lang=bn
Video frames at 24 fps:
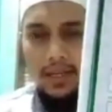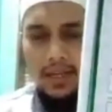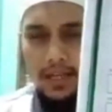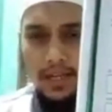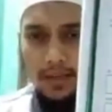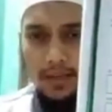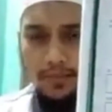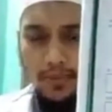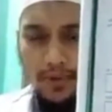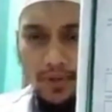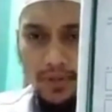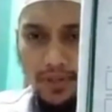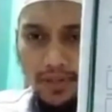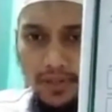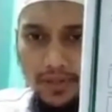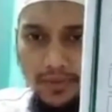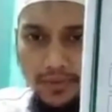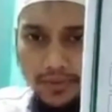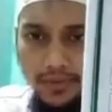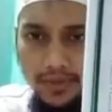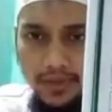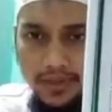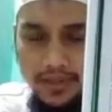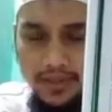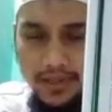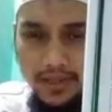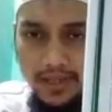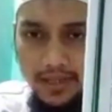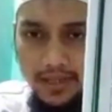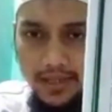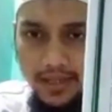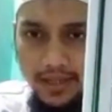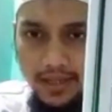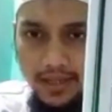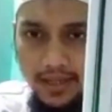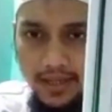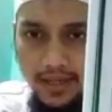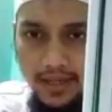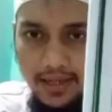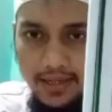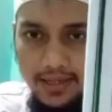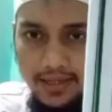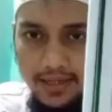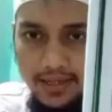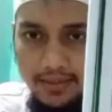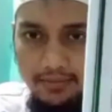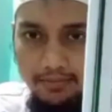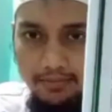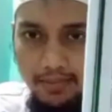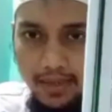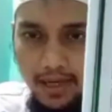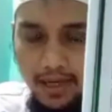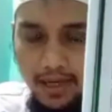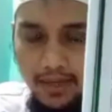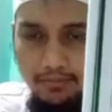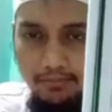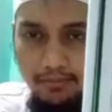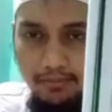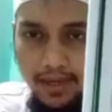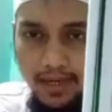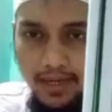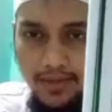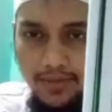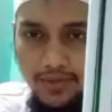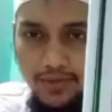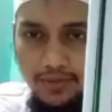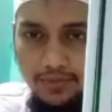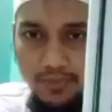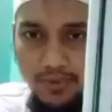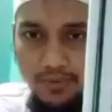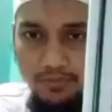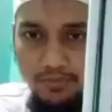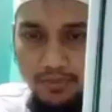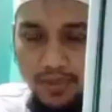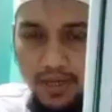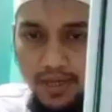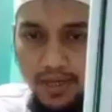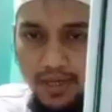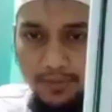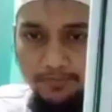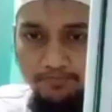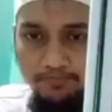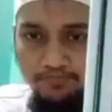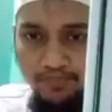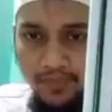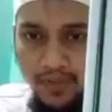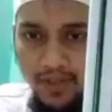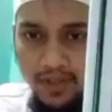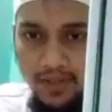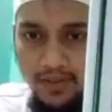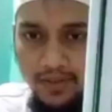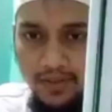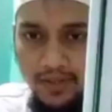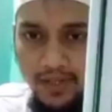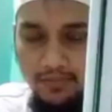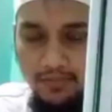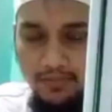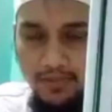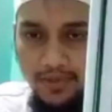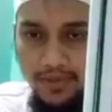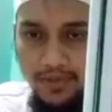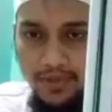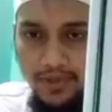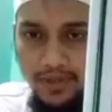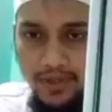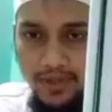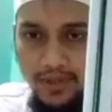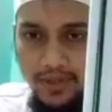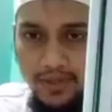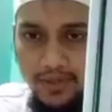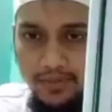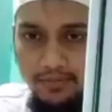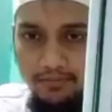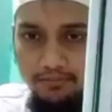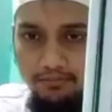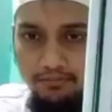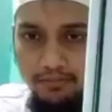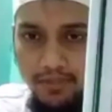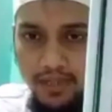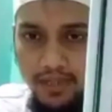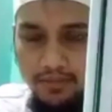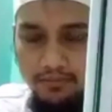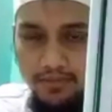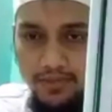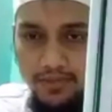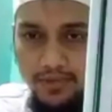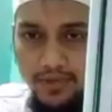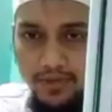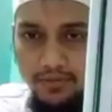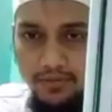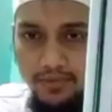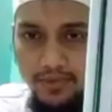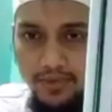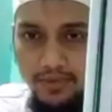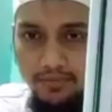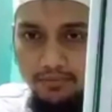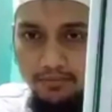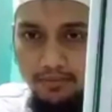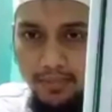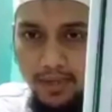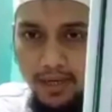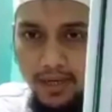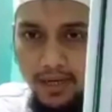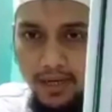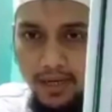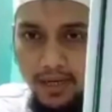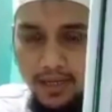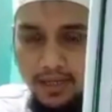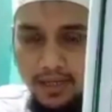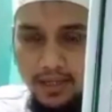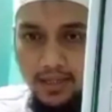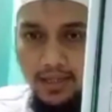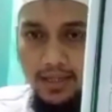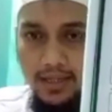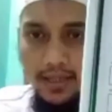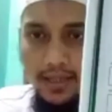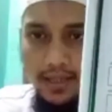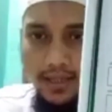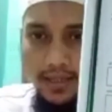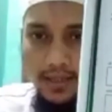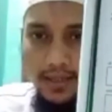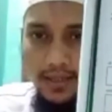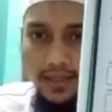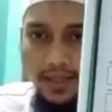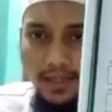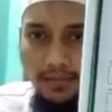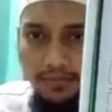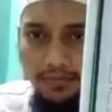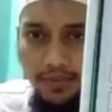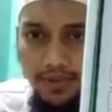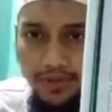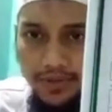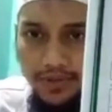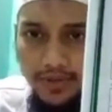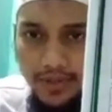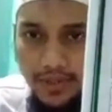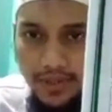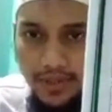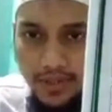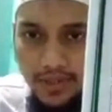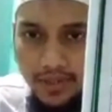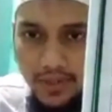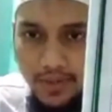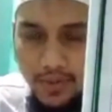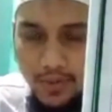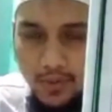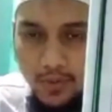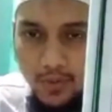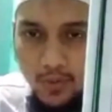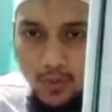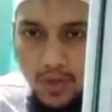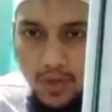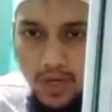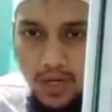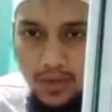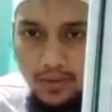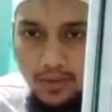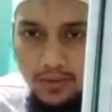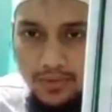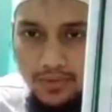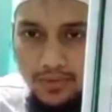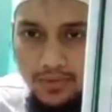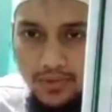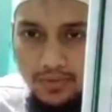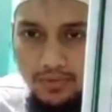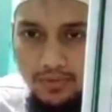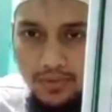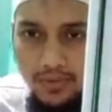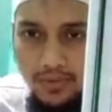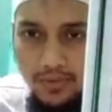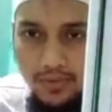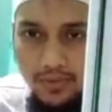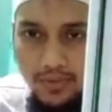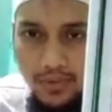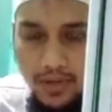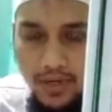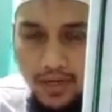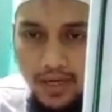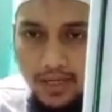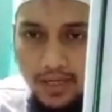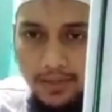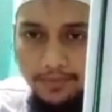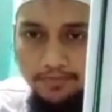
এরপরে দেখুন নিচে লেখা আছে বা বা জবর বা তার পাশে মিম জবর মা তার পাশে ওয়াও জবর ওয়া